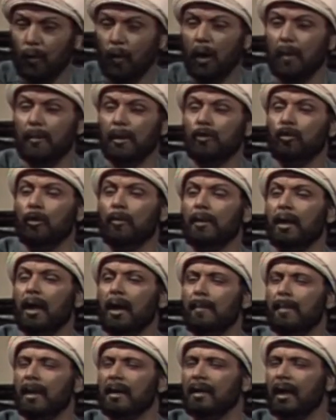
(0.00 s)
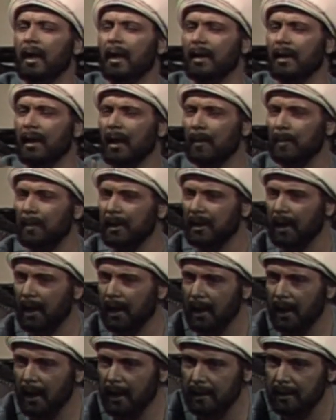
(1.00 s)
وما دمنا بدأنا
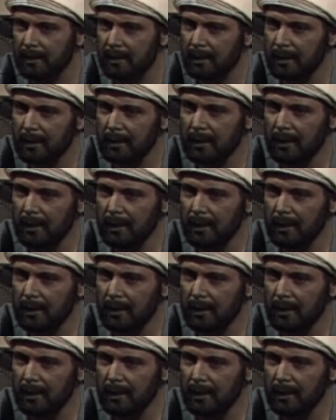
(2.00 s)
البدايات